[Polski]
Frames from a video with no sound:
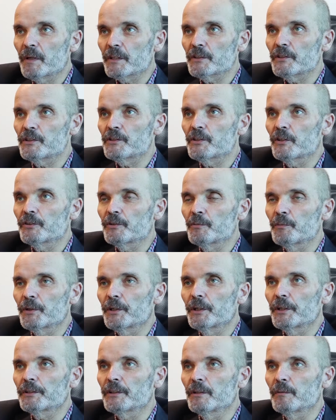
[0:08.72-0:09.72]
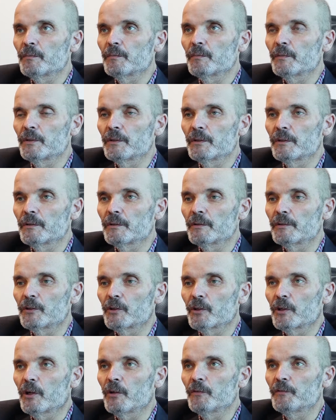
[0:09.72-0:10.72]
Bardzo istotnym projektem e,
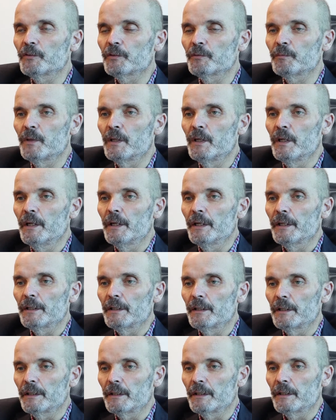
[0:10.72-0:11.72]
drogowym, e,